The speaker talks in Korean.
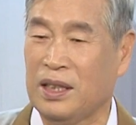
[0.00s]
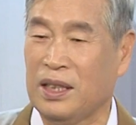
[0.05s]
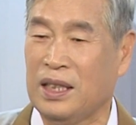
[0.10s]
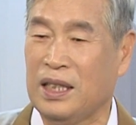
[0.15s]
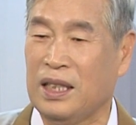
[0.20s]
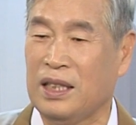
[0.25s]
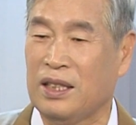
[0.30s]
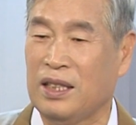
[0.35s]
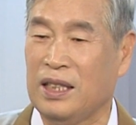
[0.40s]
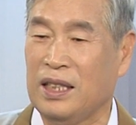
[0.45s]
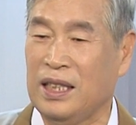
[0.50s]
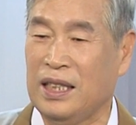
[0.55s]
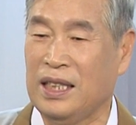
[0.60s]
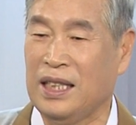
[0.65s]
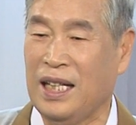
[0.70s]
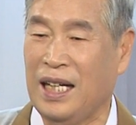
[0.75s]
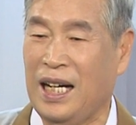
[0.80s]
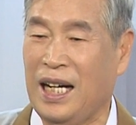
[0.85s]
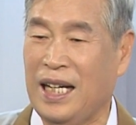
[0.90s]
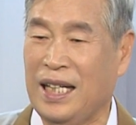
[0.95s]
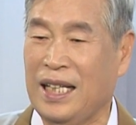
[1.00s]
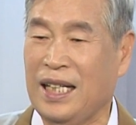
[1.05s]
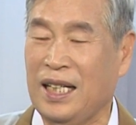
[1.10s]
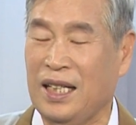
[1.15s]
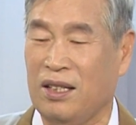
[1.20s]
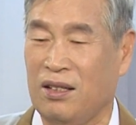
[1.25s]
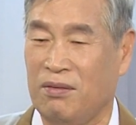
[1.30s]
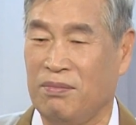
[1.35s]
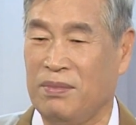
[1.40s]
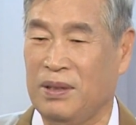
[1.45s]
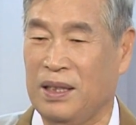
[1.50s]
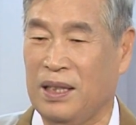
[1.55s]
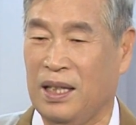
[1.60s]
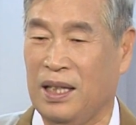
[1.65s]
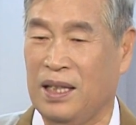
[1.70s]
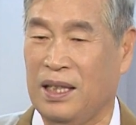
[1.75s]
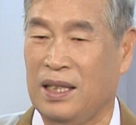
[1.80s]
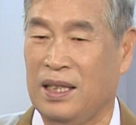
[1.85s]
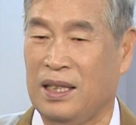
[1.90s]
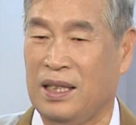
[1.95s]
이게 하나가 나옵니다.
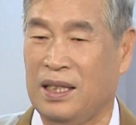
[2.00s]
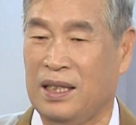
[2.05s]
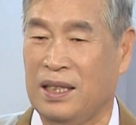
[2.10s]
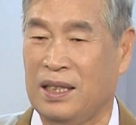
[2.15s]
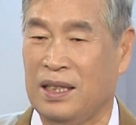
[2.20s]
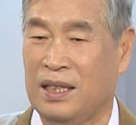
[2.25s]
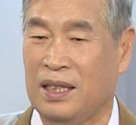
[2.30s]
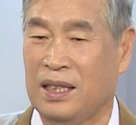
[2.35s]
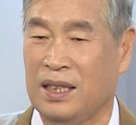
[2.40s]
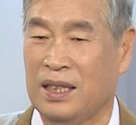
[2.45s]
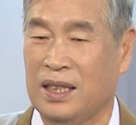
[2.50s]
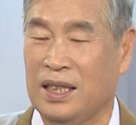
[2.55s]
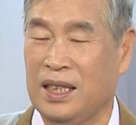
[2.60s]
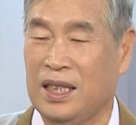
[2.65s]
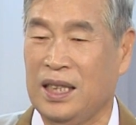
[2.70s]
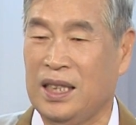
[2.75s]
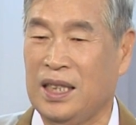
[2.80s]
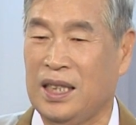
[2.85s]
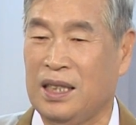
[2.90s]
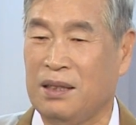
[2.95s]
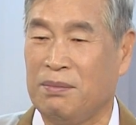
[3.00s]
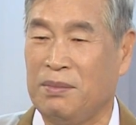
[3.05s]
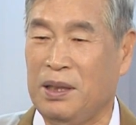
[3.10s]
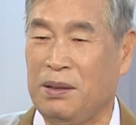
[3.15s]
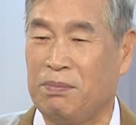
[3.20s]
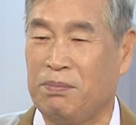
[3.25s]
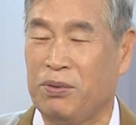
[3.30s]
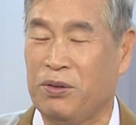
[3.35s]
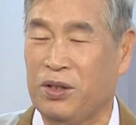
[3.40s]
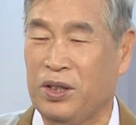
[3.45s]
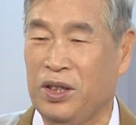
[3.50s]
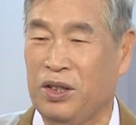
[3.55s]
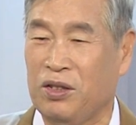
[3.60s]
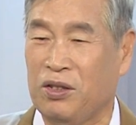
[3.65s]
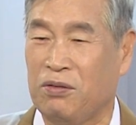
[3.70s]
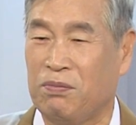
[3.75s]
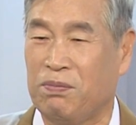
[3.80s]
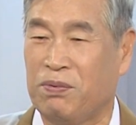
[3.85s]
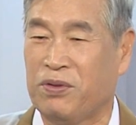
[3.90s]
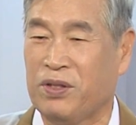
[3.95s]
신심이
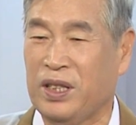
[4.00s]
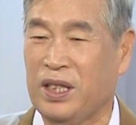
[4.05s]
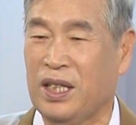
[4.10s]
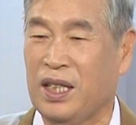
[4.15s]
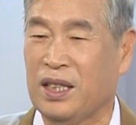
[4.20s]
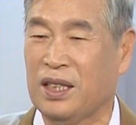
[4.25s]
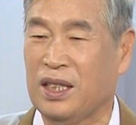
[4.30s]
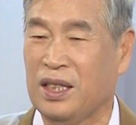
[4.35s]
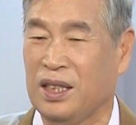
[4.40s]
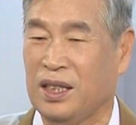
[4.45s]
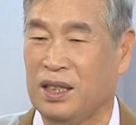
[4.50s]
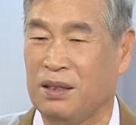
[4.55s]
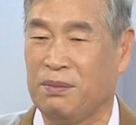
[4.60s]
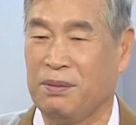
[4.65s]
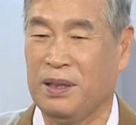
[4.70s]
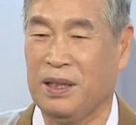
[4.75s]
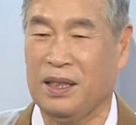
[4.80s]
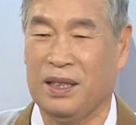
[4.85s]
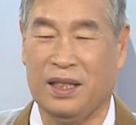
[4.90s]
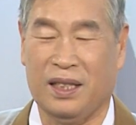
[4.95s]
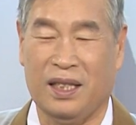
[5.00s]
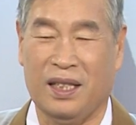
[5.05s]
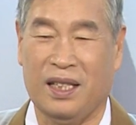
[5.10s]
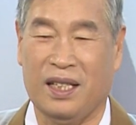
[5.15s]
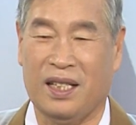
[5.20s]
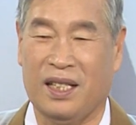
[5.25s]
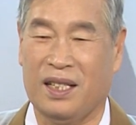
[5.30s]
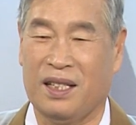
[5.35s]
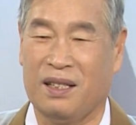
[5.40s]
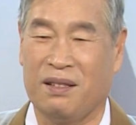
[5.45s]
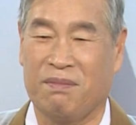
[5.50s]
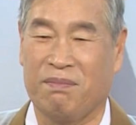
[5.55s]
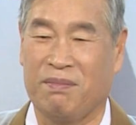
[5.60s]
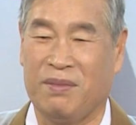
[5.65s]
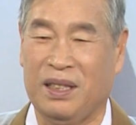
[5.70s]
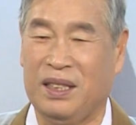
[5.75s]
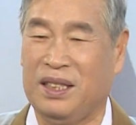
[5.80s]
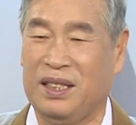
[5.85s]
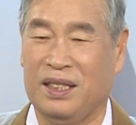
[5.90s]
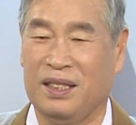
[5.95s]
불이요 불이가 신심이라 참
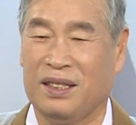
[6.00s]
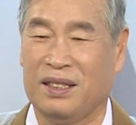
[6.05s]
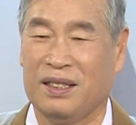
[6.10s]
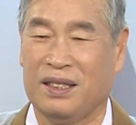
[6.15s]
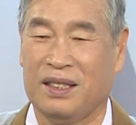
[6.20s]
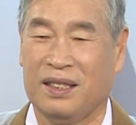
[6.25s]
멋진